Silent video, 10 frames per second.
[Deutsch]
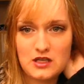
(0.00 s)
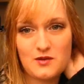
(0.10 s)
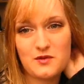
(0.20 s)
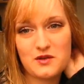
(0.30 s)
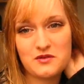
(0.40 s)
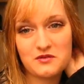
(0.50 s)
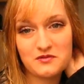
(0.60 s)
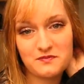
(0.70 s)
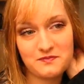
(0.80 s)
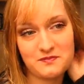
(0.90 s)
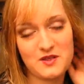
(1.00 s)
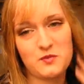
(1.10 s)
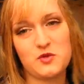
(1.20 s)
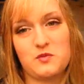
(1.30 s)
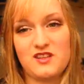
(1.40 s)
aber mh, hm,
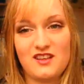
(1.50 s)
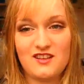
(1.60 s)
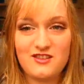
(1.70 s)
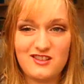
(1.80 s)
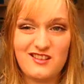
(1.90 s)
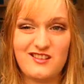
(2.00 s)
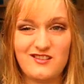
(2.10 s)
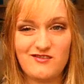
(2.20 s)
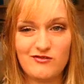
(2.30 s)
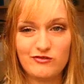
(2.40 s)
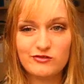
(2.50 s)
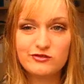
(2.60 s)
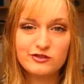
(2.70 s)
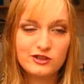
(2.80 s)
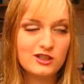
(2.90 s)
ich musste mich ja entscheiden.
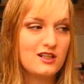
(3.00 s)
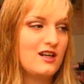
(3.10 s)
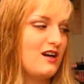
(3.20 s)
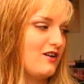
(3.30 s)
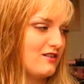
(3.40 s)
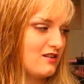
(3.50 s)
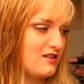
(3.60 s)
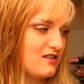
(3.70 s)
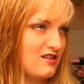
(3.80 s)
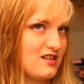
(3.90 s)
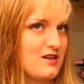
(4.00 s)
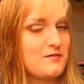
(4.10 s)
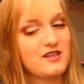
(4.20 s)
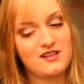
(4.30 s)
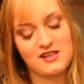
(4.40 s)
Und ich
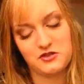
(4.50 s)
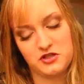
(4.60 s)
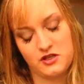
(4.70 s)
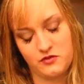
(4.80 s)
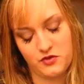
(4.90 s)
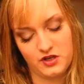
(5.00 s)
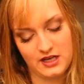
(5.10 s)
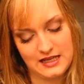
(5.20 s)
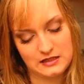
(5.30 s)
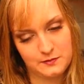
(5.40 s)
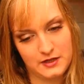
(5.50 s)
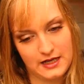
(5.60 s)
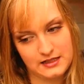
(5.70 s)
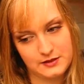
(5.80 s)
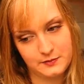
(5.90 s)
habe mich jetzt entschieden für den ersten
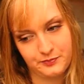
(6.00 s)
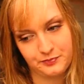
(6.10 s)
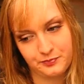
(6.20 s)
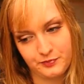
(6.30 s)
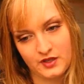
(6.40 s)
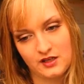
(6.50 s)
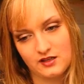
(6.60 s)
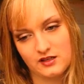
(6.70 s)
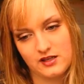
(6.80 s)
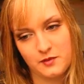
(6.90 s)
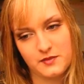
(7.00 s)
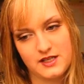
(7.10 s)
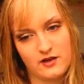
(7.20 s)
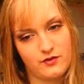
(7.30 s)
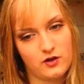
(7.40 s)
Platz. Das hat
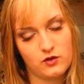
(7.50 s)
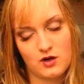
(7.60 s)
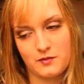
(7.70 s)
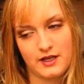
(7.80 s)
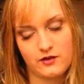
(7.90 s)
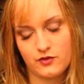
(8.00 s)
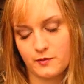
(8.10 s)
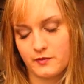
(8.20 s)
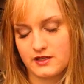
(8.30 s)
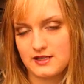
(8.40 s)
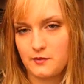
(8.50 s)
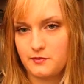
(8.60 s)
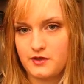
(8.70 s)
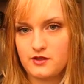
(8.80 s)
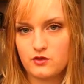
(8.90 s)
mich einfach komplett vom
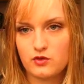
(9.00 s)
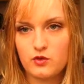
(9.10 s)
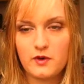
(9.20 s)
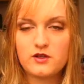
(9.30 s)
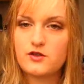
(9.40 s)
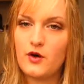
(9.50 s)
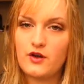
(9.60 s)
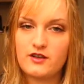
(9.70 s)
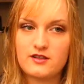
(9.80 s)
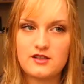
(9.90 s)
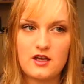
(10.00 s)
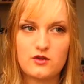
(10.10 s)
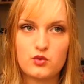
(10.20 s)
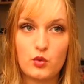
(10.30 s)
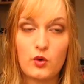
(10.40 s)
Gesamtbild so überzeugt. Das sah
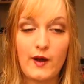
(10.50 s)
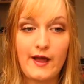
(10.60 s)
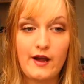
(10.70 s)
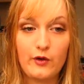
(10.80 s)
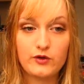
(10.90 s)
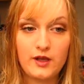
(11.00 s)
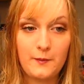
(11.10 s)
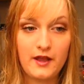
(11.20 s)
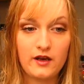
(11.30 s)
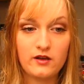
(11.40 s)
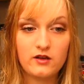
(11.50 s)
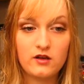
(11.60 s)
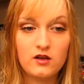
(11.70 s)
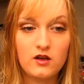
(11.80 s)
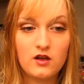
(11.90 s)
so geil aus am
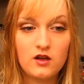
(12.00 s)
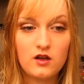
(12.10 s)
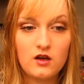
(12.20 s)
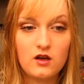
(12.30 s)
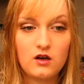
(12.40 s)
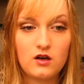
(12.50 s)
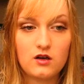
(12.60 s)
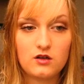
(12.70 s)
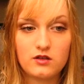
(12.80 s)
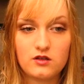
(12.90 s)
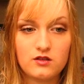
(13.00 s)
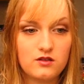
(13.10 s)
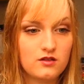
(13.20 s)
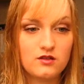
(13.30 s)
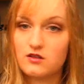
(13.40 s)
Ende.
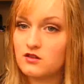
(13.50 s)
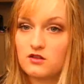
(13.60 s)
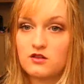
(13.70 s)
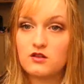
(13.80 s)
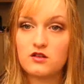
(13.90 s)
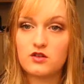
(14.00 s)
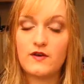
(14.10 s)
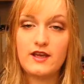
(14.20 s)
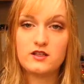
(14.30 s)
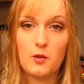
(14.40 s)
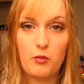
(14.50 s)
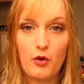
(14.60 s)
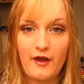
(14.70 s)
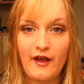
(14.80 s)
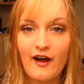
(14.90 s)
Und das war echt der
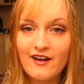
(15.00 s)
Burner.